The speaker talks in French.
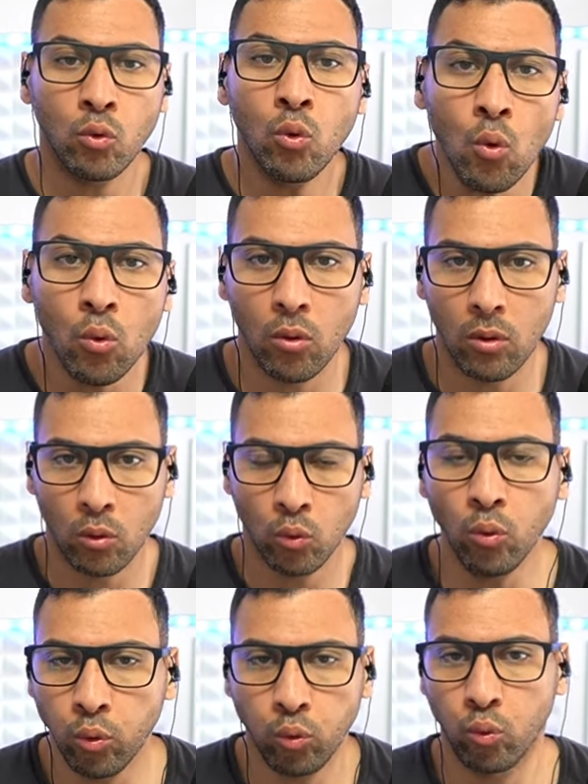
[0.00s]
tout,
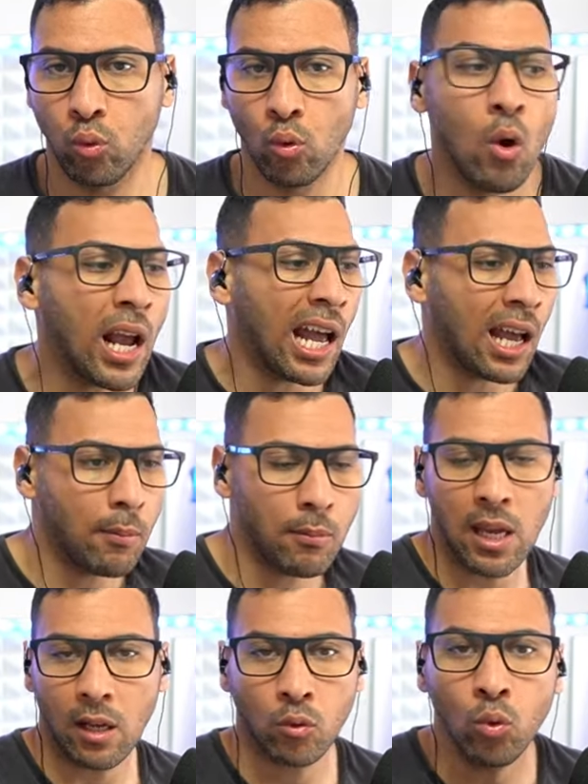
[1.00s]
tout, tout, tout, le
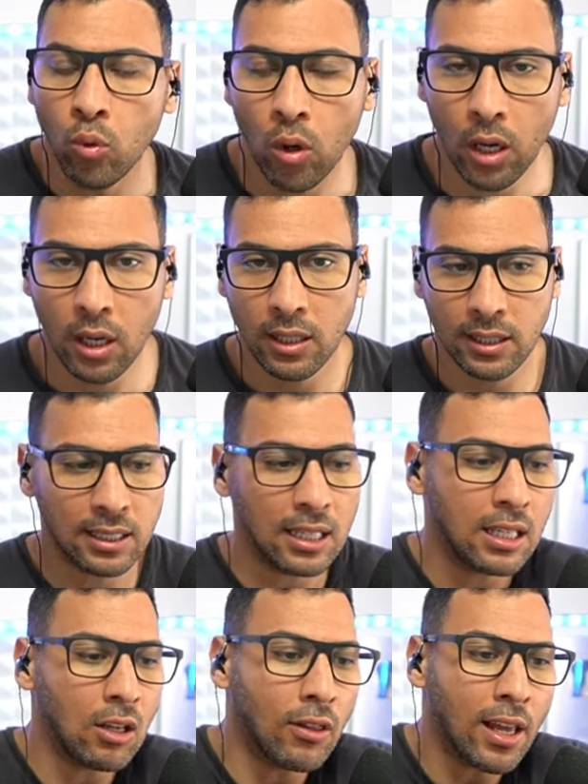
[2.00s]
RMR, tout
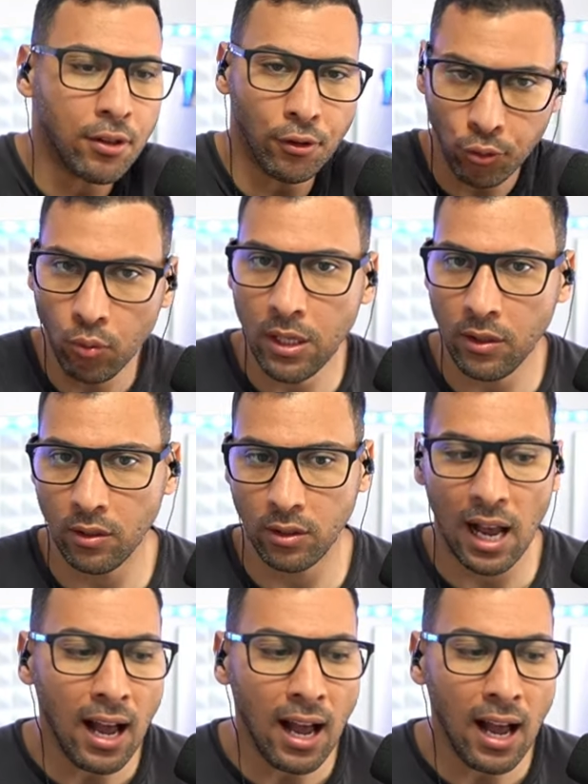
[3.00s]
il y en a dans tous les sens.